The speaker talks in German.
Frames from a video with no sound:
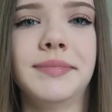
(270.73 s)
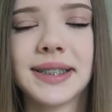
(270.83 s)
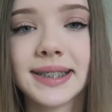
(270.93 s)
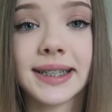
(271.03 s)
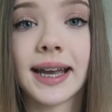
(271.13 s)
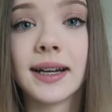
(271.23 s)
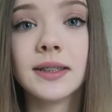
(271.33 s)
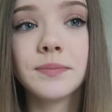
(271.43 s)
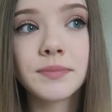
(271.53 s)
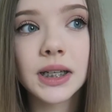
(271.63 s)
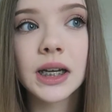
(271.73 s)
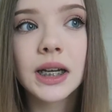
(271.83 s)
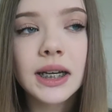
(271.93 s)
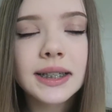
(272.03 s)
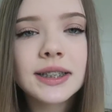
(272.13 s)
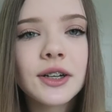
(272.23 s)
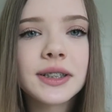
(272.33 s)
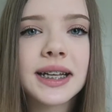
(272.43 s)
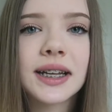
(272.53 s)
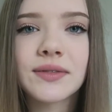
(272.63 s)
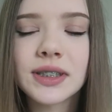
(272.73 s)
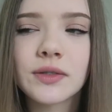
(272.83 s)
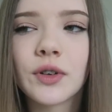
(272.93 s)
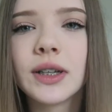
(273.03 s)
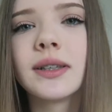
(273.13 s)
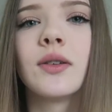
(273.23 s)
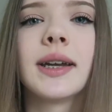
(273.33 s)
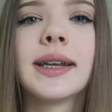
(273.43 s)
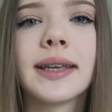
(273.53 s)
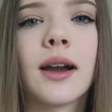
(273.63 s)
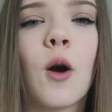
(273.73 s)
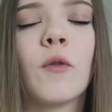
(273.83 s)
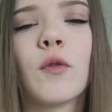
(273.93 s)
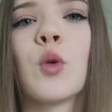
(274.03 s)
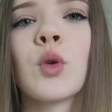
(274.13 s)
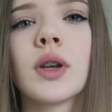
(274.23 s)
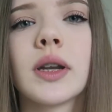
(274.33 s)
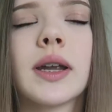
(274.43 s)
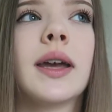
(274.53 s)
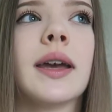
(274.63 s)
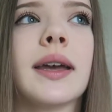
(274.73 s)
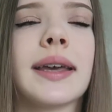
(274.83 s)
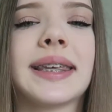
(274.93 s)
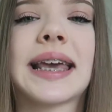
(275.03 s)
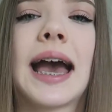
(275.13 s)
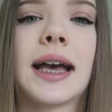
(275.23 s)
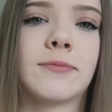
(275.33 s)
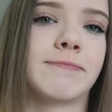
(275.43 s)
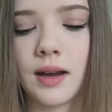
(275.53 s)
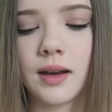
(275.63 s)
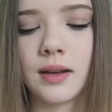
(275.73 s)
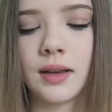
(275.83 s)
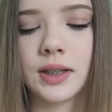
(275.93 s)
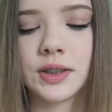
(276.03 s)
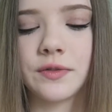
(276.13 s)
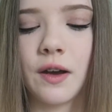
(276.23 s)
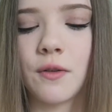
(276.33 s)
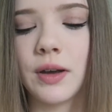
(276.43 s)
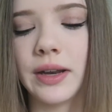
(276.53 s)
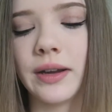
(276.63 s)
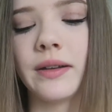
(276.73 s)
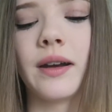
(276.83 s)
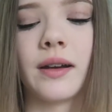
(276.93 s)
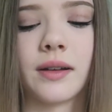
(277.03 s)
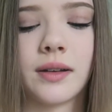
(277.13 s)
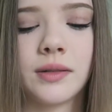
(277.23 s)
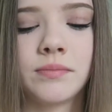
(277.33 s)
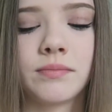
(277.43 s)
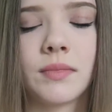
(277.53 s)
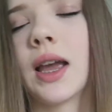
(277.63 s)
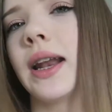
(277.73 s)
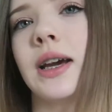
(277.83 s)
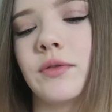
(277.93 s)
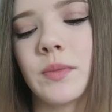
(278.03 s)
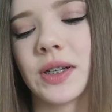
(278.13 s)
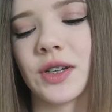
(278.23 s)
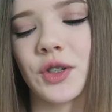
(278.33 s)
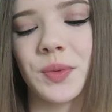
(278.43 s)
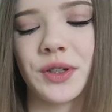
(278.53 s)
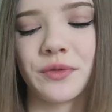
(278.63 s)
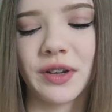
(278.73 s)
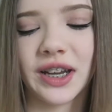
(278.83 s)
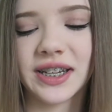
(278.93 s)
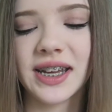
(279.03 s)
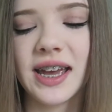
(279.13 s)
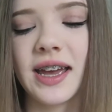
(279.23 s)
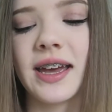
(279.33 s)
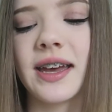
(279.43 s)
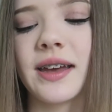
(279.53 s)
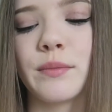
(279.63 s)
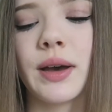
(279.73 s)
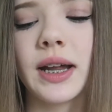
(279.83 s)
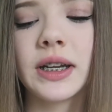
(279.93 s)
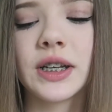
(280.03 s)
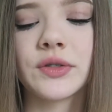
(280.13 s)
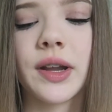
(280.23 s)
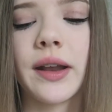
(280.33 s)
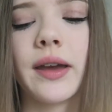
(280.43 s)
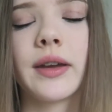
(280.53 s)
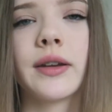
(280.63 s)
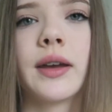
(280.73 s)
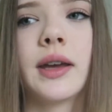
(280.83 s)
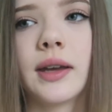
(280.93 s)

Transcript: Mir ist es egal. Die sollen sagen, was sie wollen. Ich höre eh nicht auf. Und ja, h x v n n a Keine Ahnung, wie man das ausspricht, tut mir leid. Ähm, Adidas oder Nike?